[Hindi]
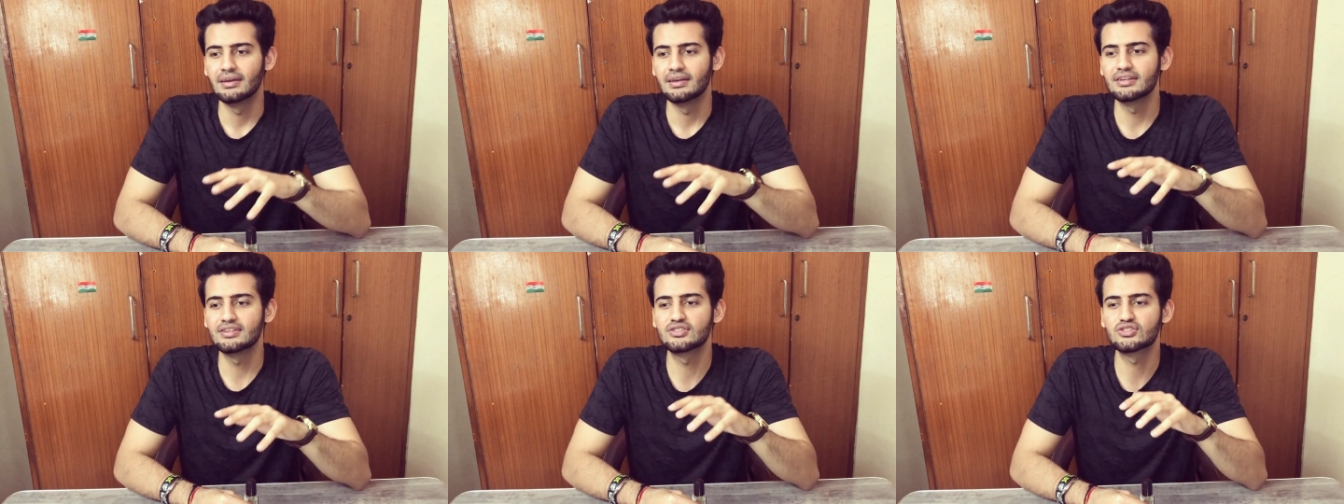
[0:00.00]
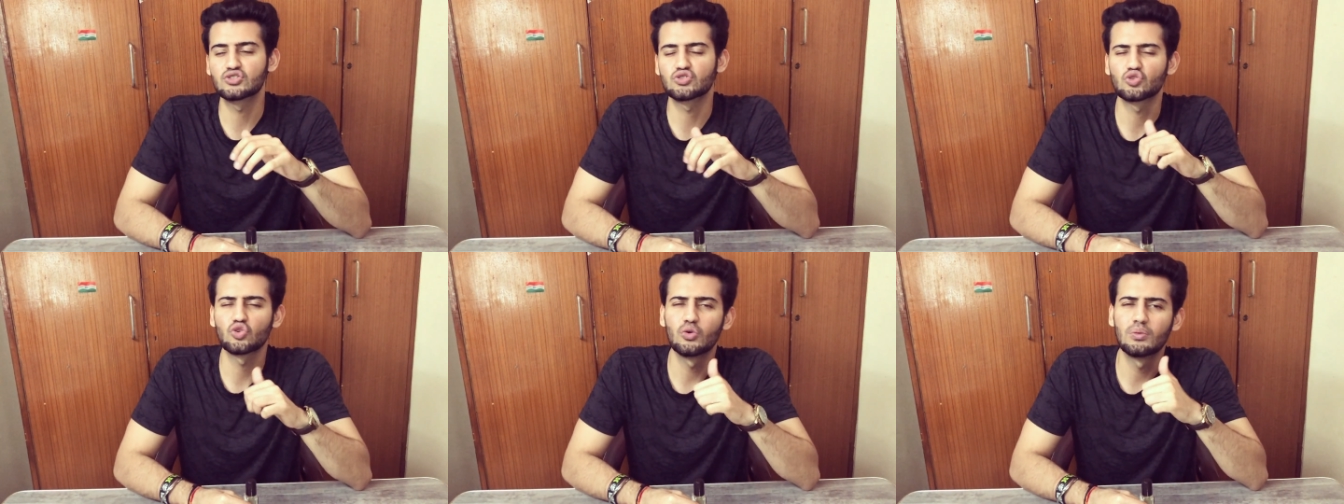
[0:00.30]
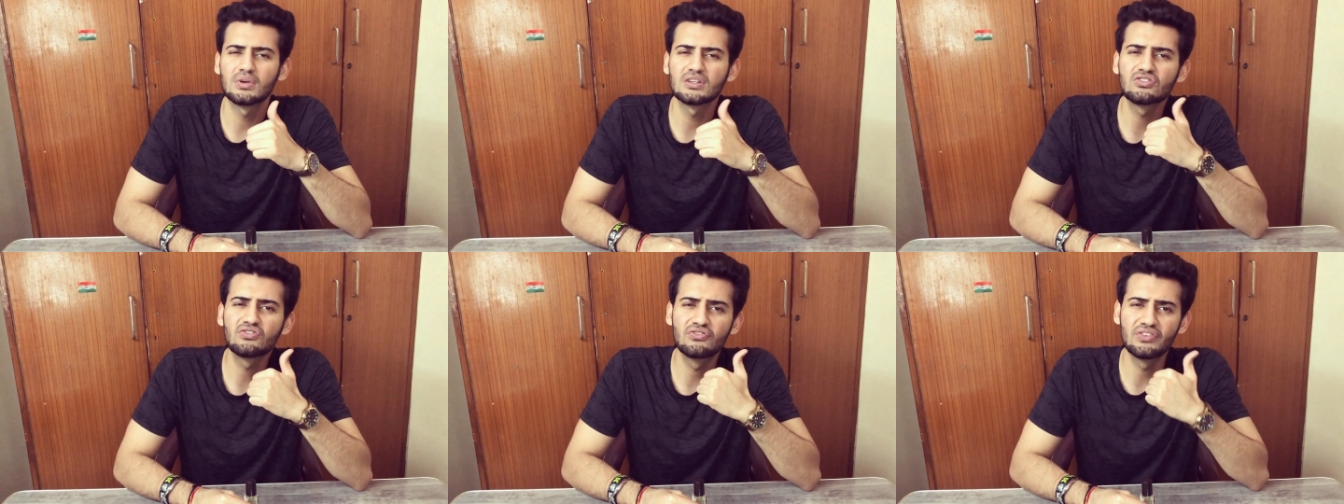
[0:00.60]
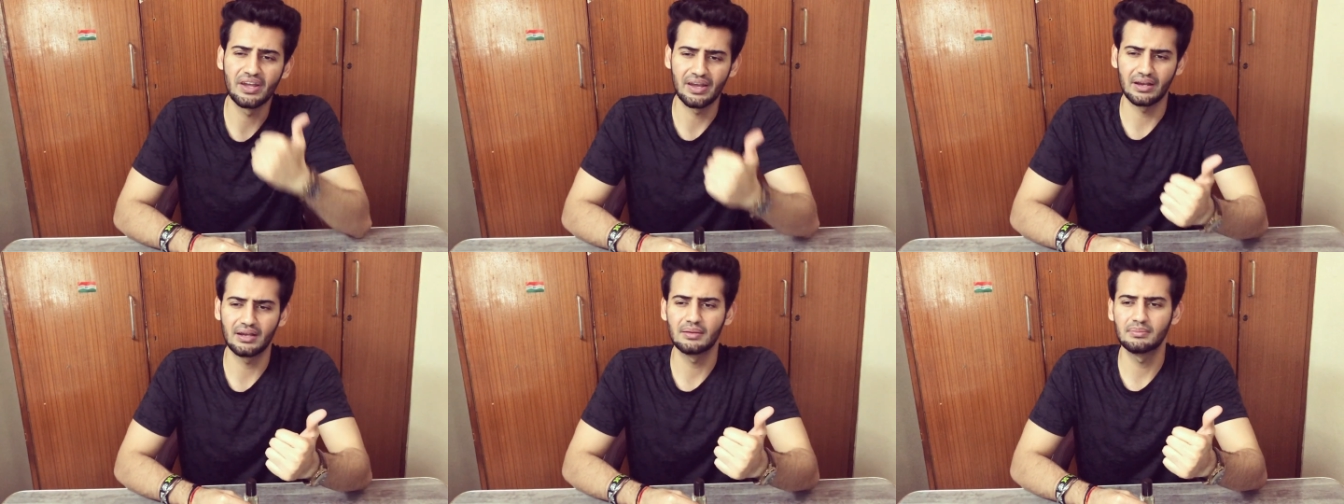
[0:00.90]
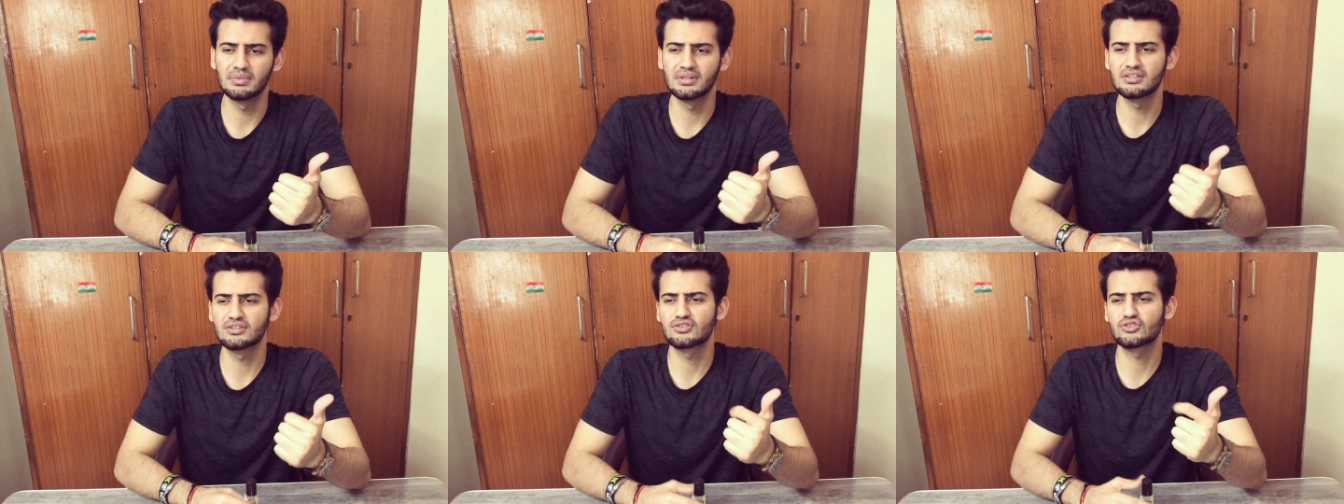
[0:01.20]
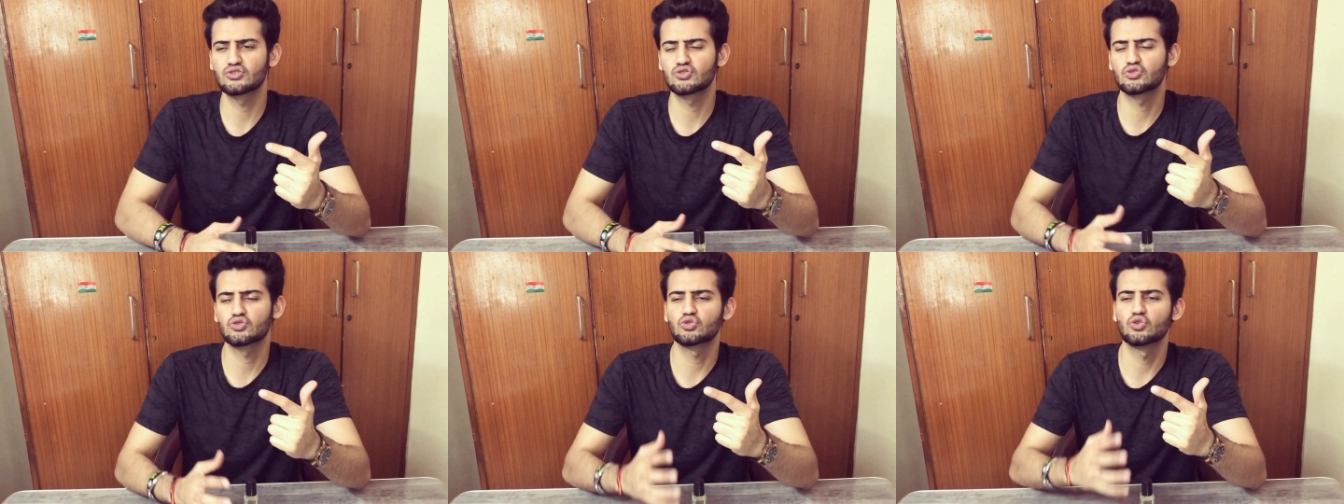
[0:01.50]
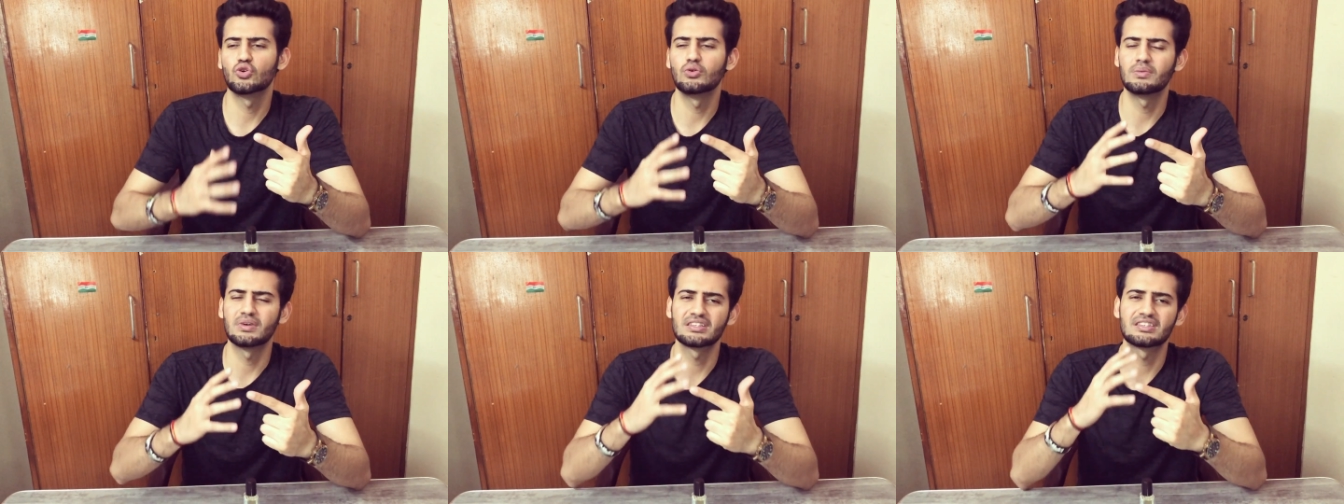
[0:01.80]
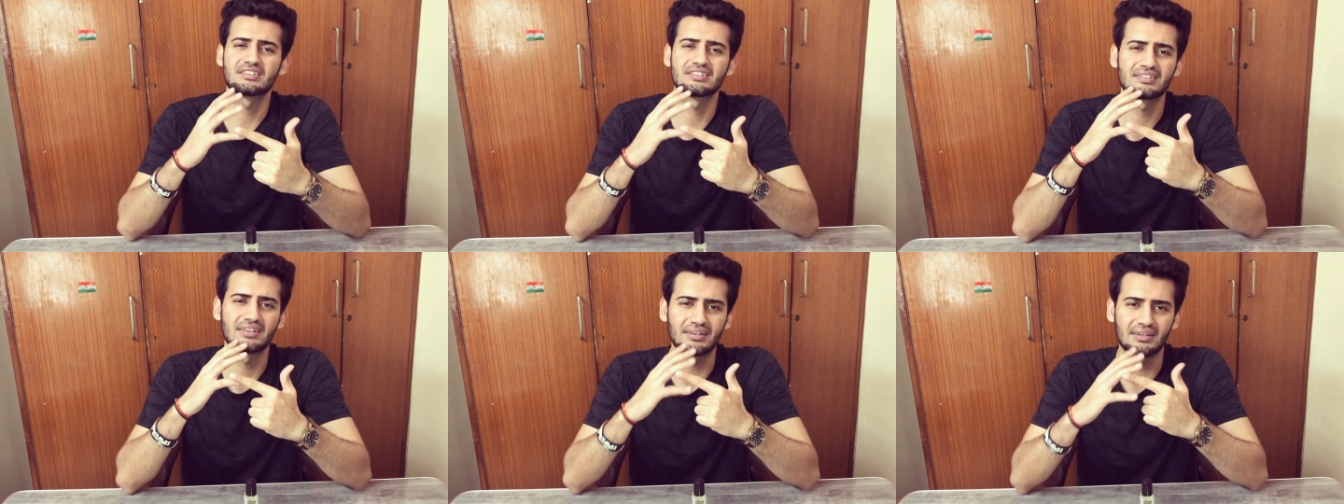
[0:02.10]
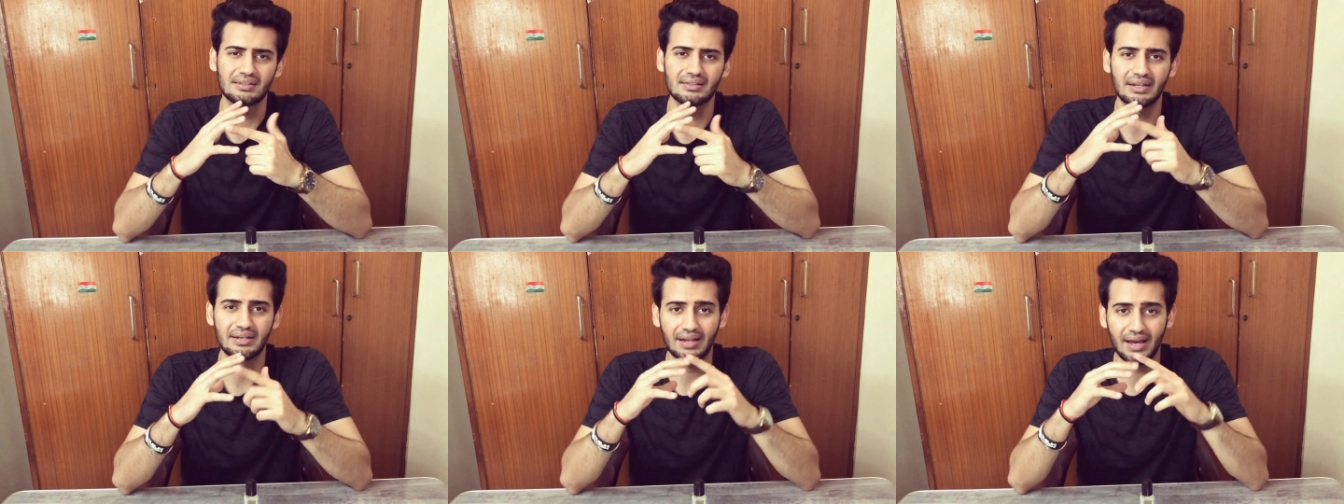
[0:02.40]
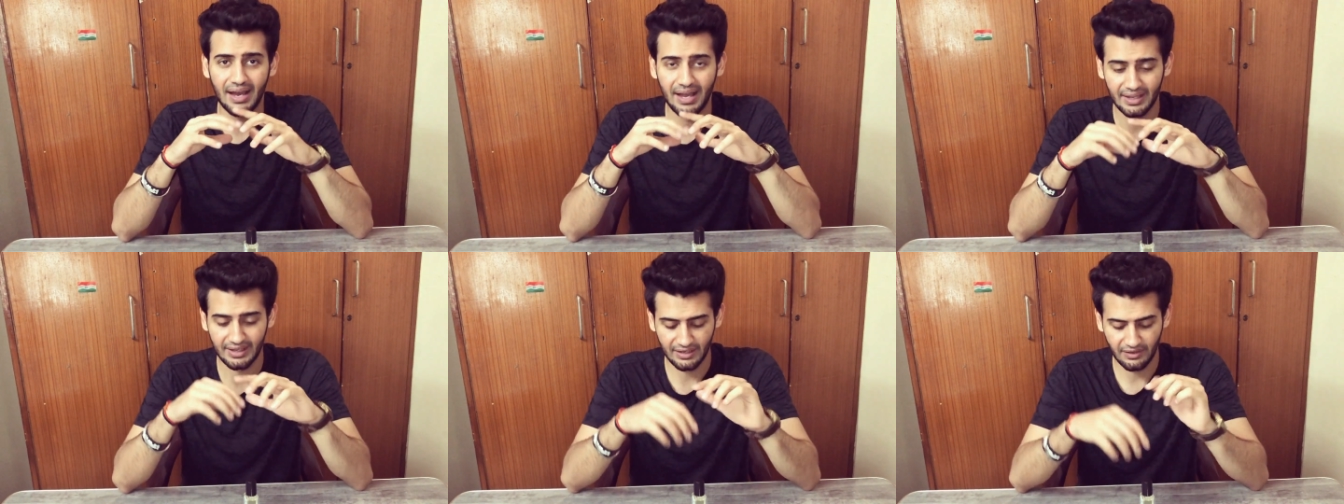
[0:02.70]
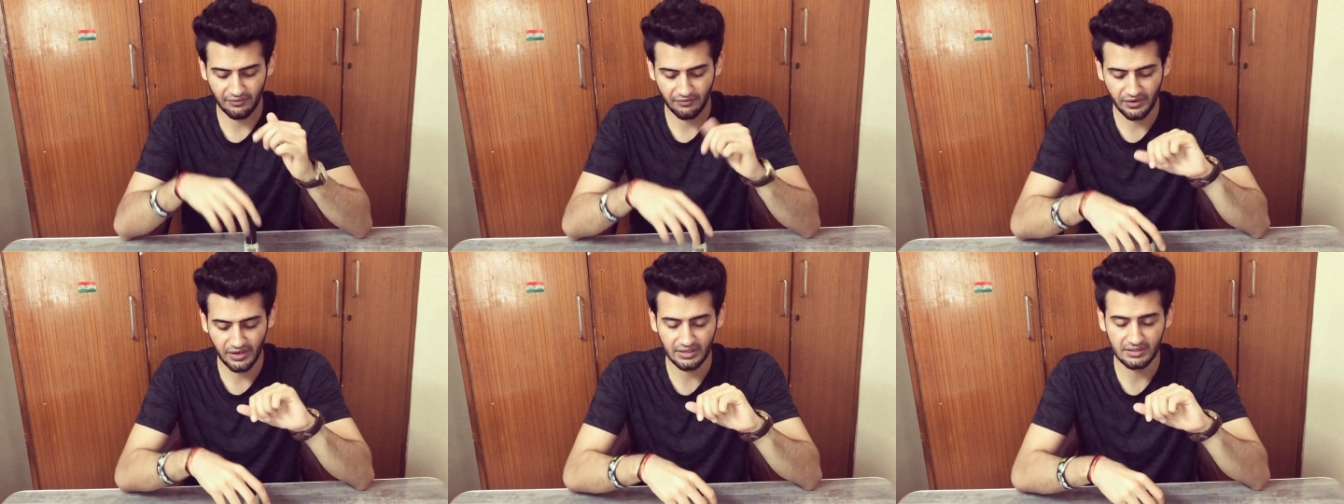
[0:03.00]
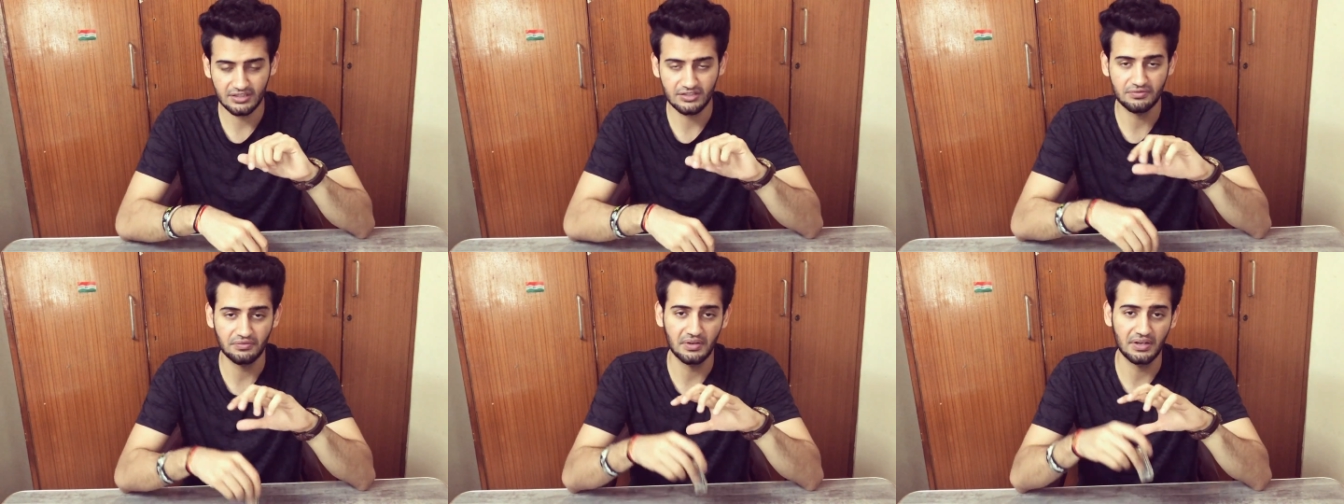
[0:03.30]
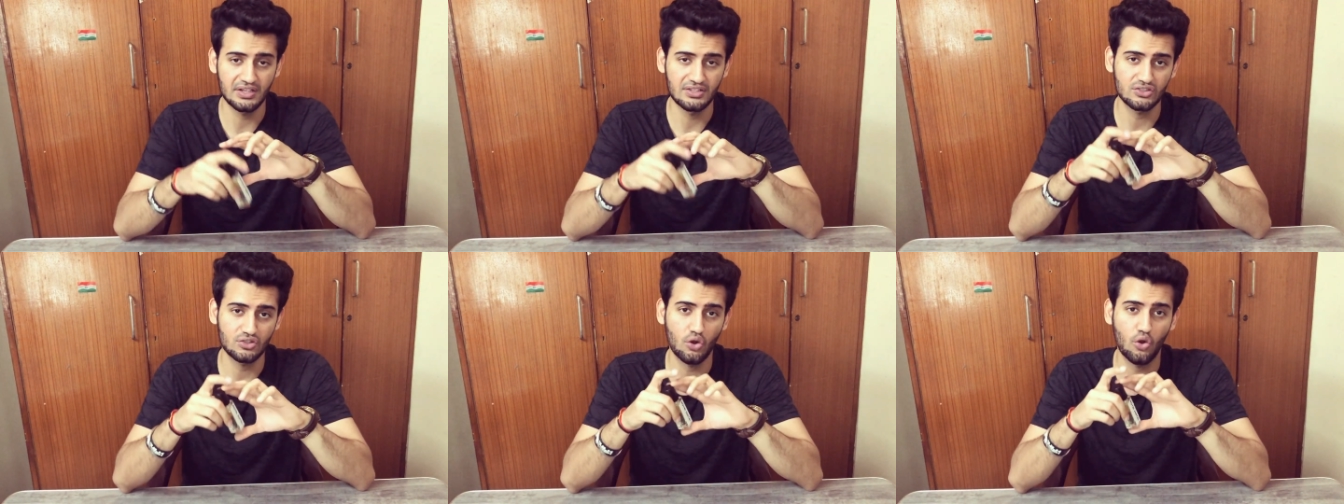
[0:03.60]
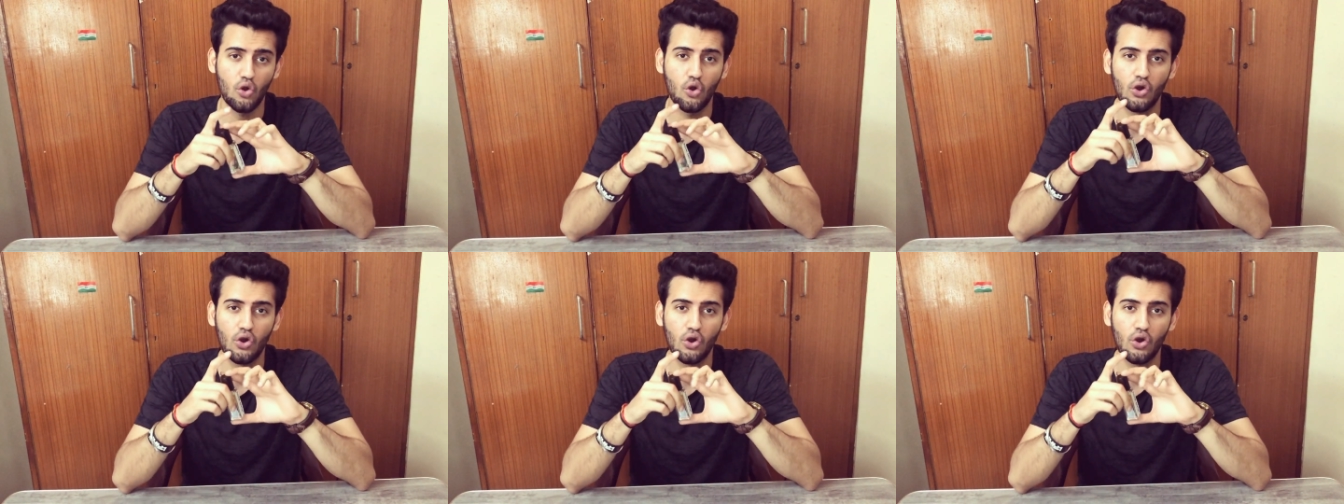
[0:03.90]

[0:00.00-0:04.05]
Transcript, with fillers: इज सो मच variable, सो मच सटल दैट आई कैन वेयर दिस fragrance